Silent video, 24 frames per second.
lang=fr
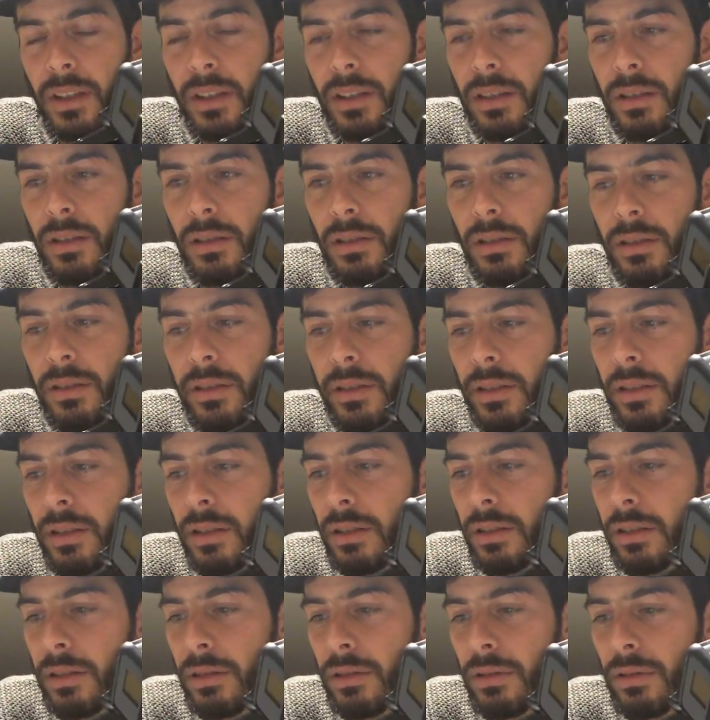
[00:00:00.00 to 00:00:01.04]

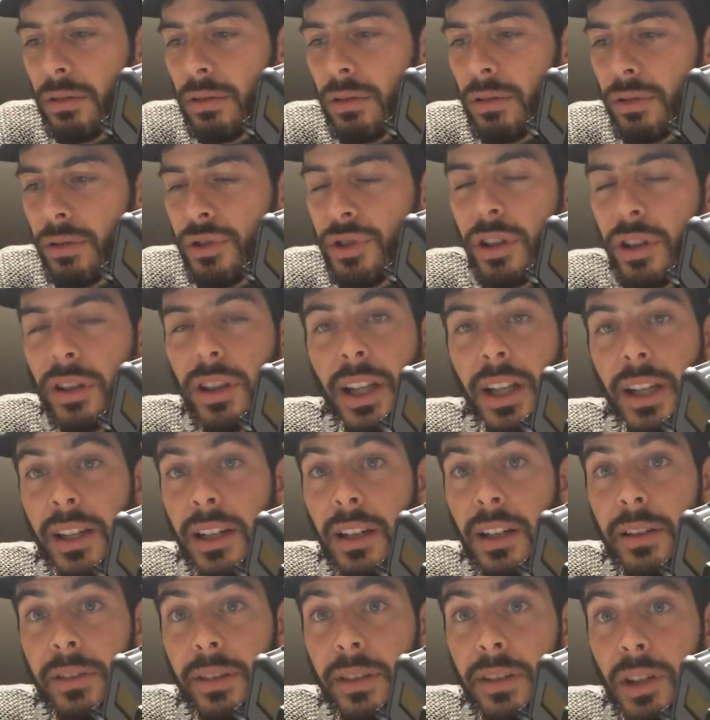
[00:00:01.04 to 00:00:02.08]
euh, jeune là,
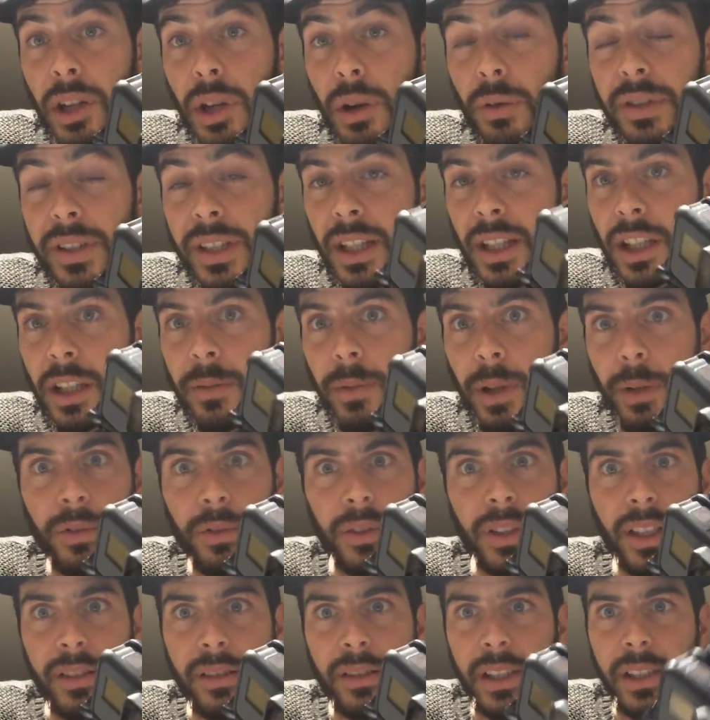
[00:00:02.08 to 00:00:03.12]
il avait une Hero 5, il m'a
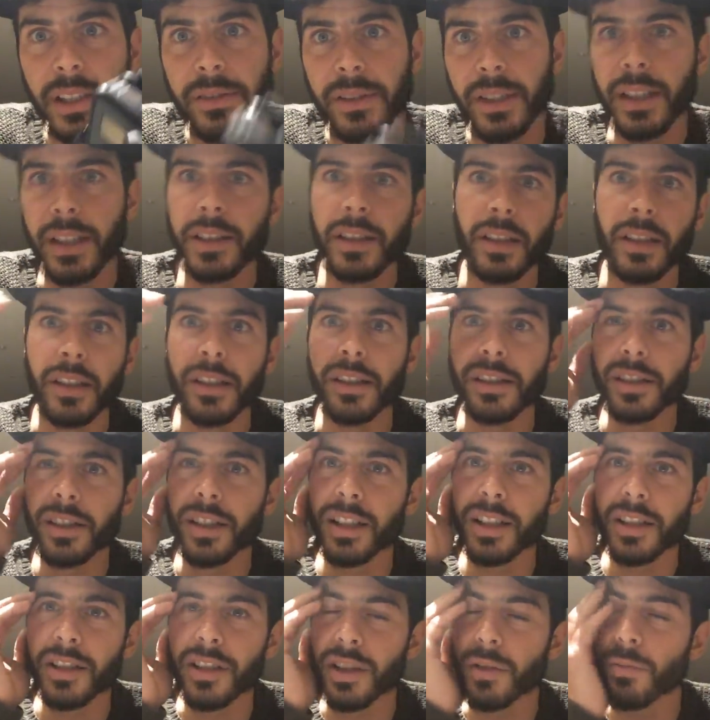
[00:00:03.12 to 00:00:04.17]
montré ce qu'il faisait, et
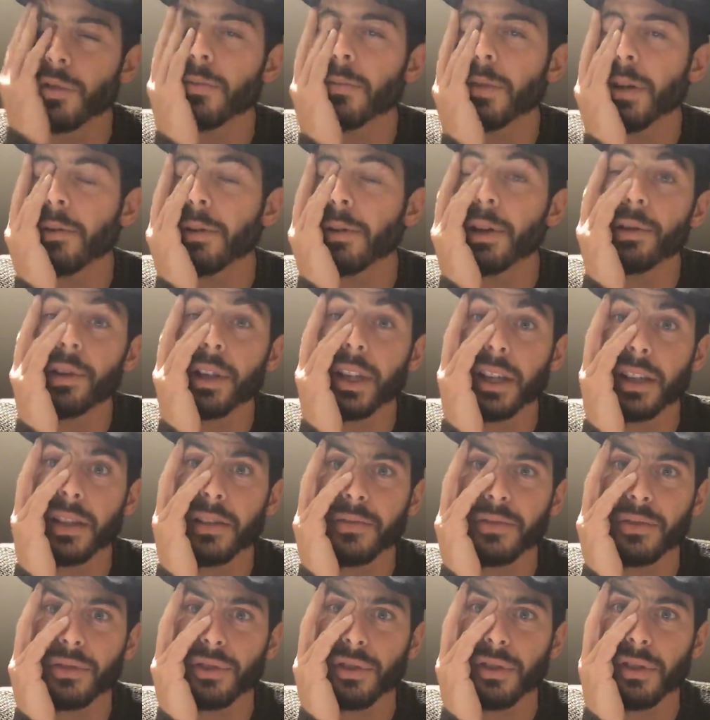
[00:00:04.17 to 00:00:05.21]
j'étais là, j'ai je dis bon bah ouais, ok,
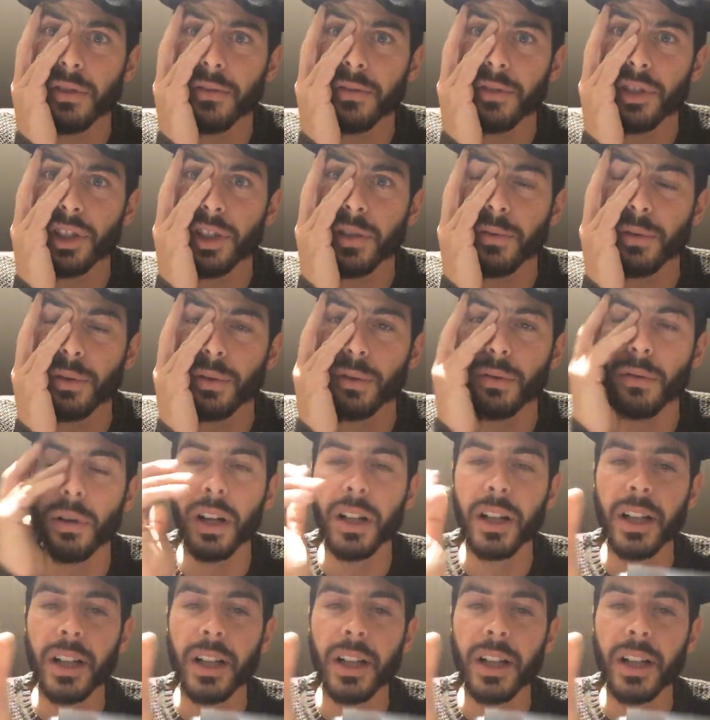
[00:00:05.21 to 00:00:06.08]
il faut que il faut que j'évolue quoi.